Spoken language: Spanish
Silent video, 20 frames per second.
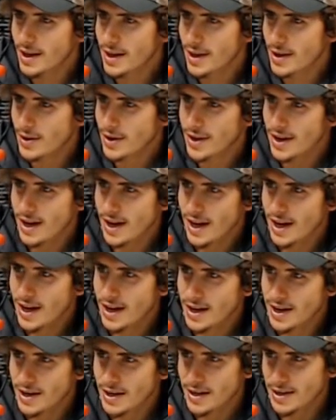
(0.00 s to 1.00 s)
de que iba a
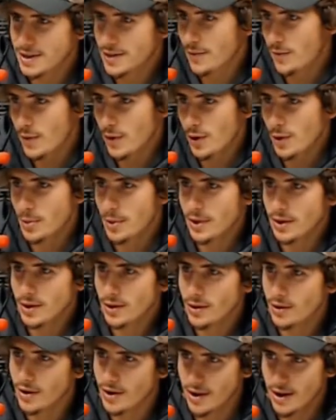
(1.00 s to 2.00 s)
llegar y ese fue el
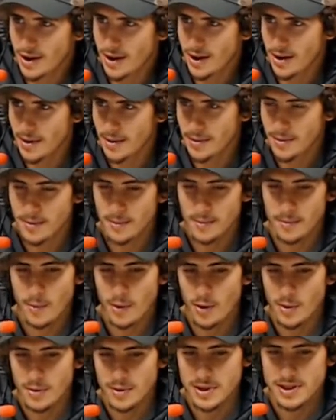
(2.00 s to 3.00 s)
objetivo con el que
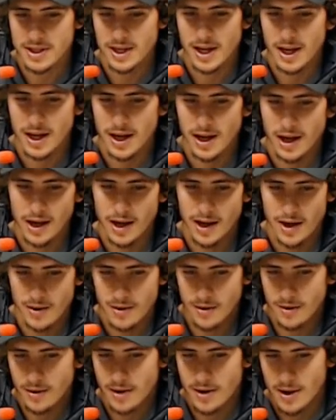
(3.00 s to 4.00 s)
comencé la
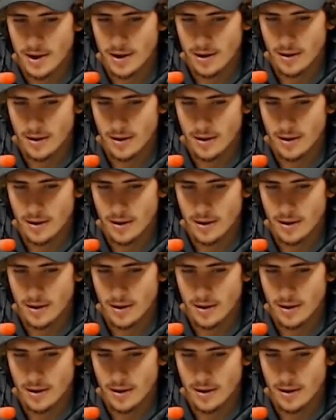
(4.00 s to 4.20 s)
carrera, ¿no?